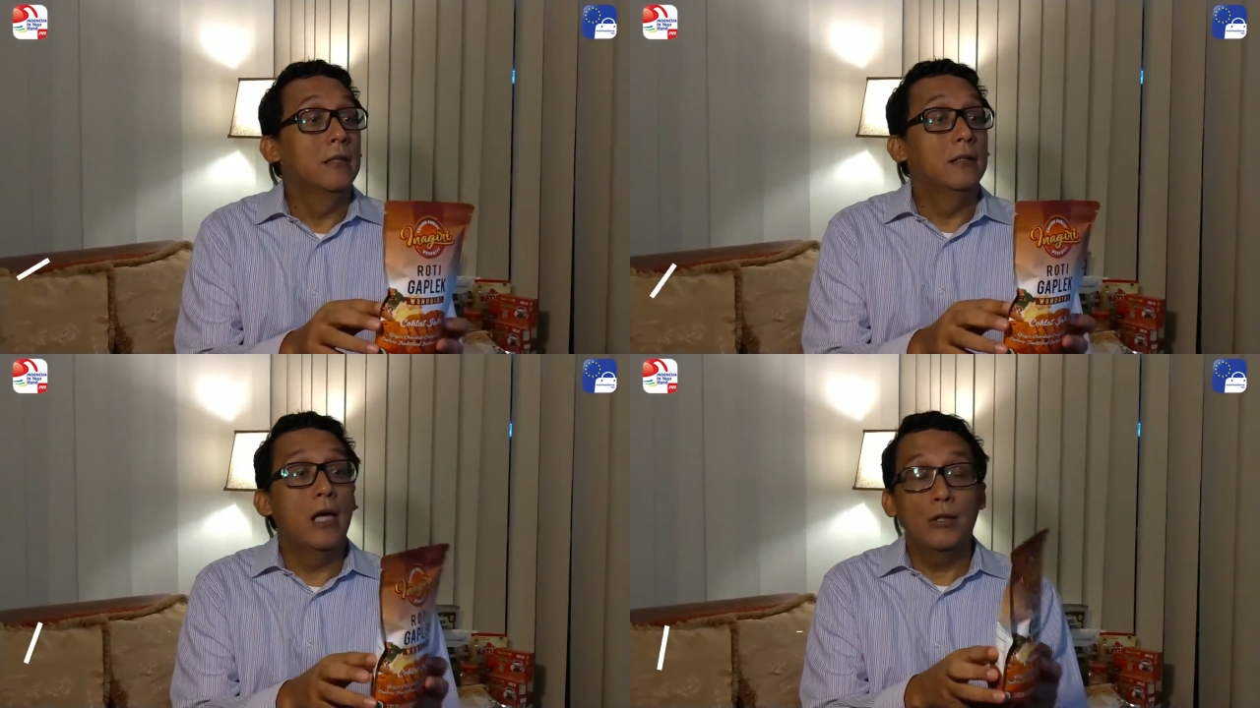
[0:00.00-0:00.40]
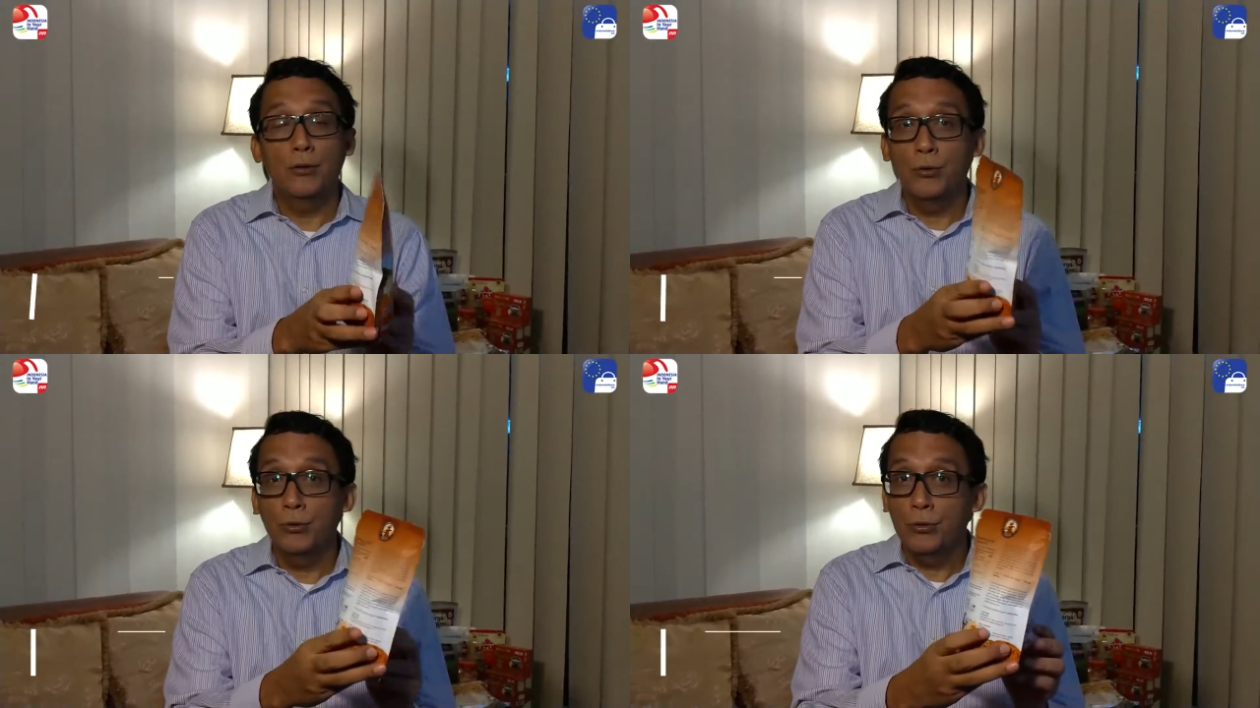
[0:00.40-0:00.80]

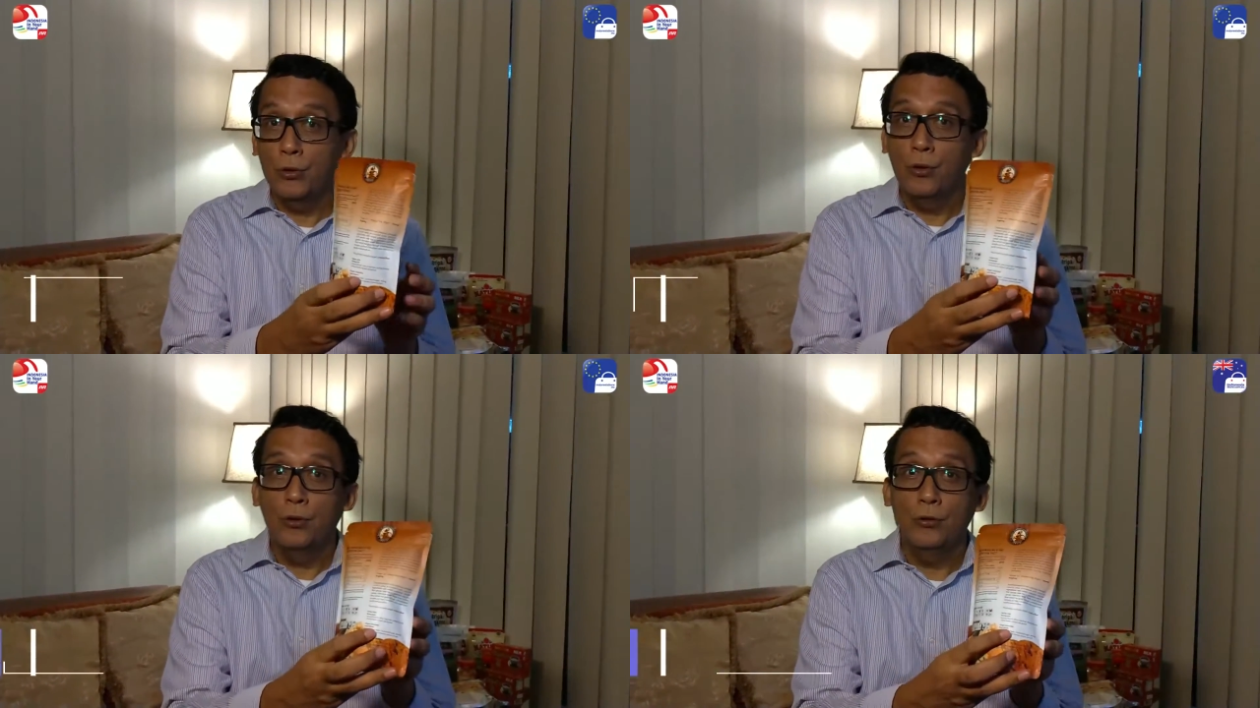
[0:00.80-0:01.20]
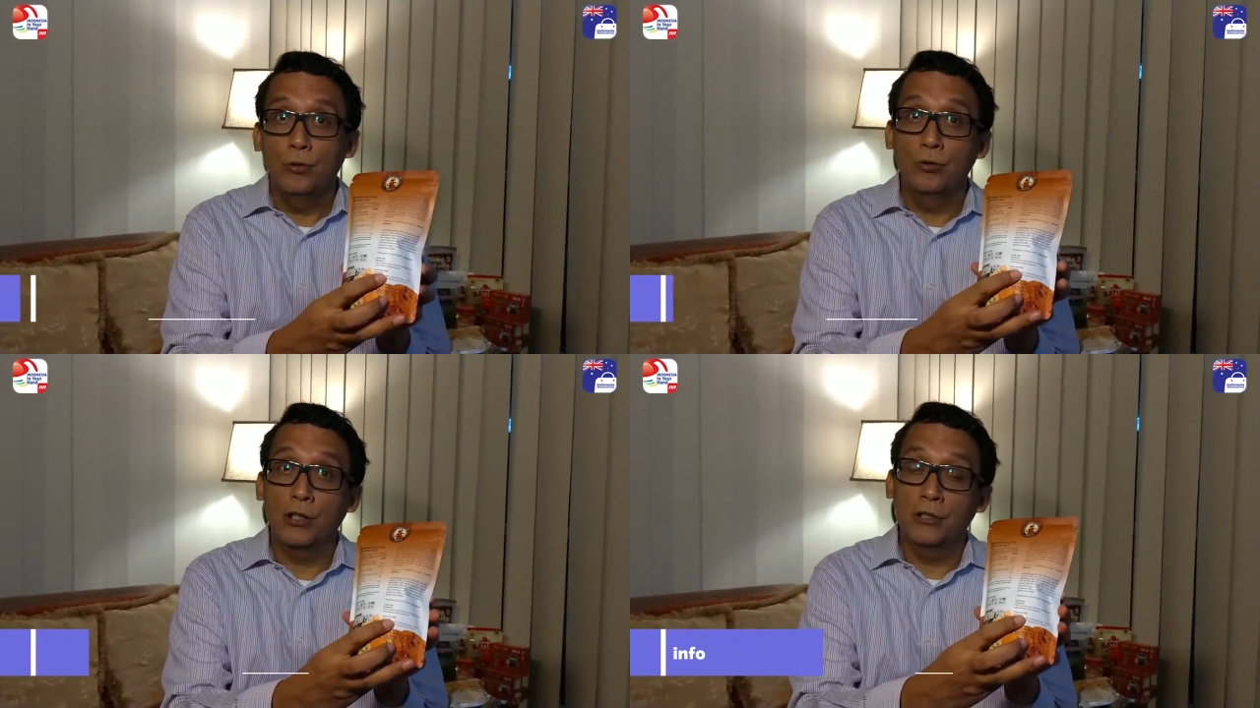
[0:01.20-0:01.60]
yaitu
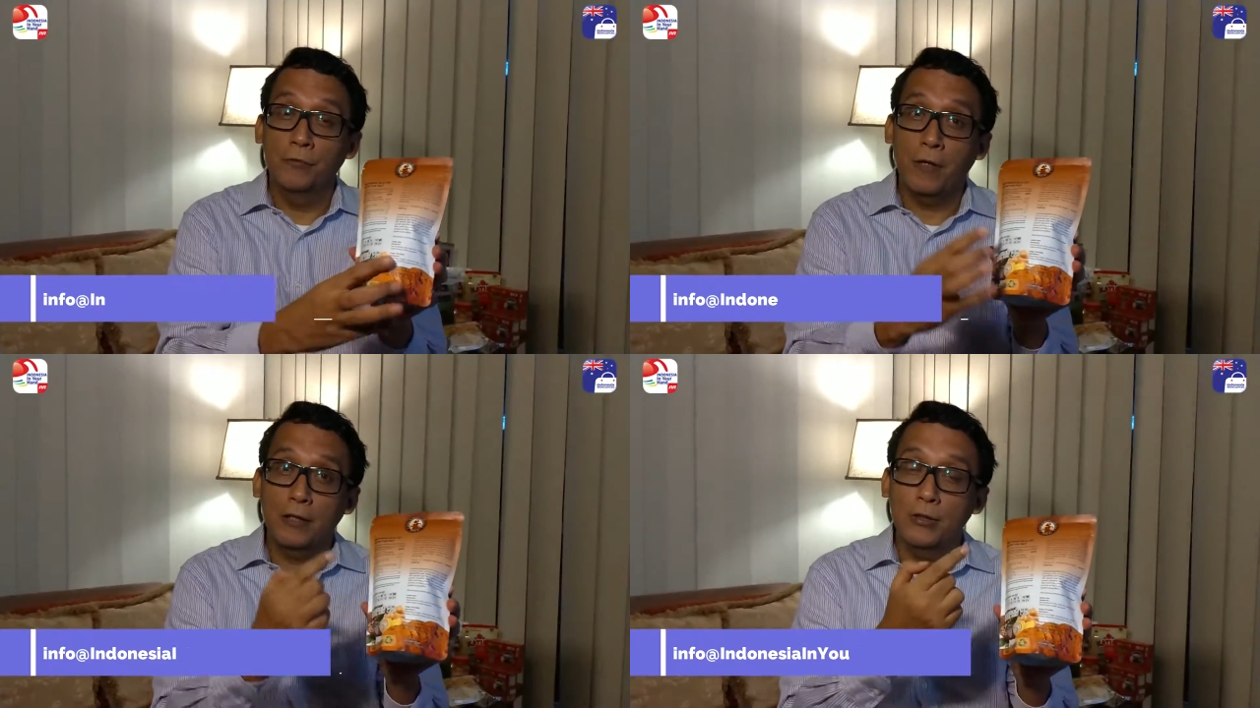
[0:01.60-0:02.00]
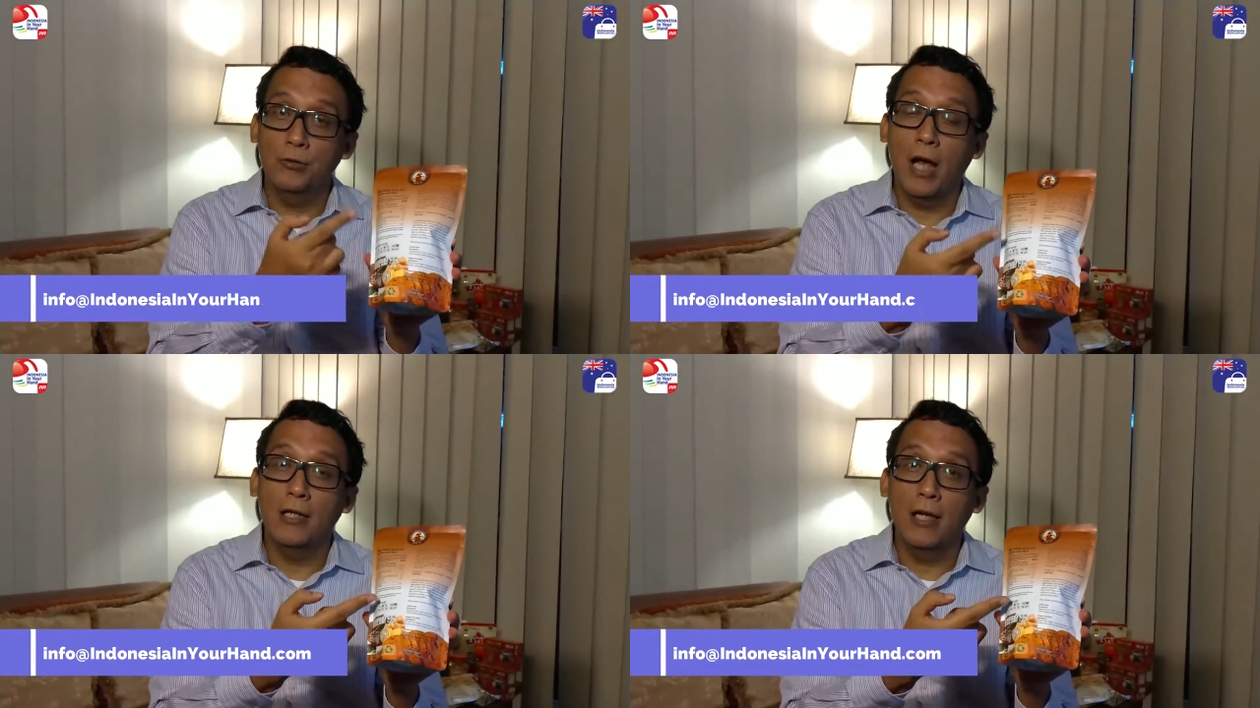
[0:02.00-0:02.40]
nutrition fact-nya
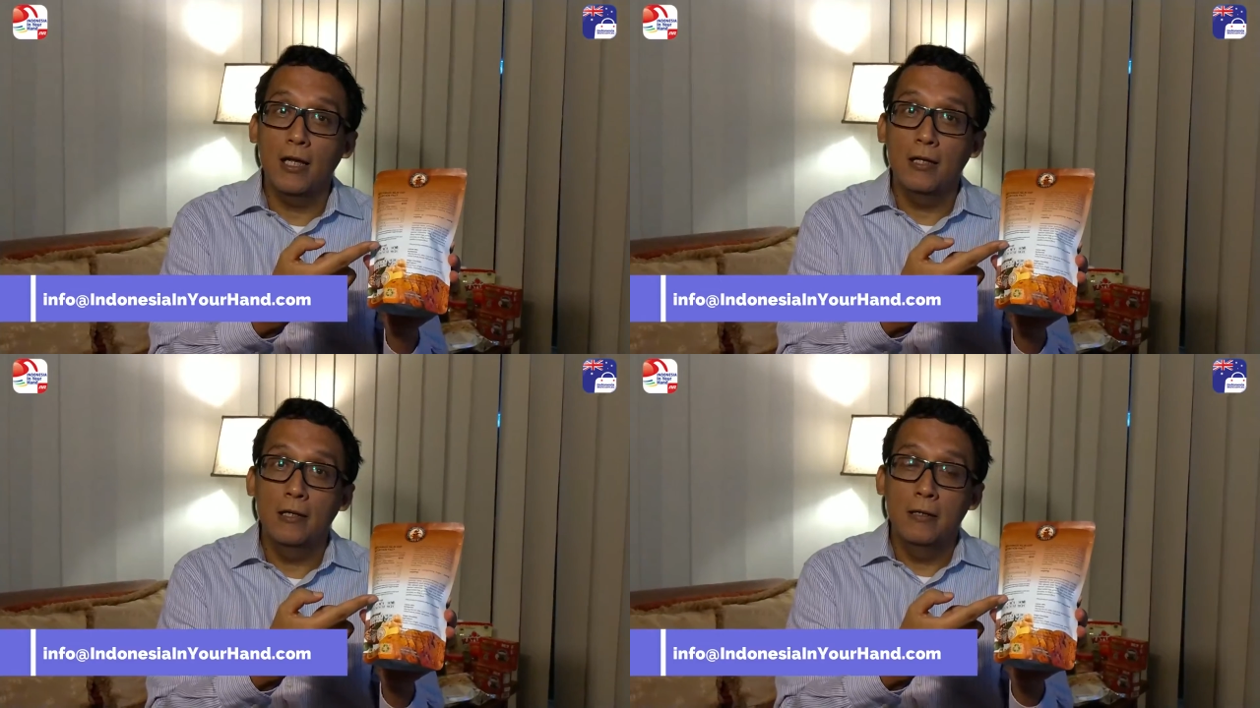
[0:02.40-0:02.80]
sudah ada,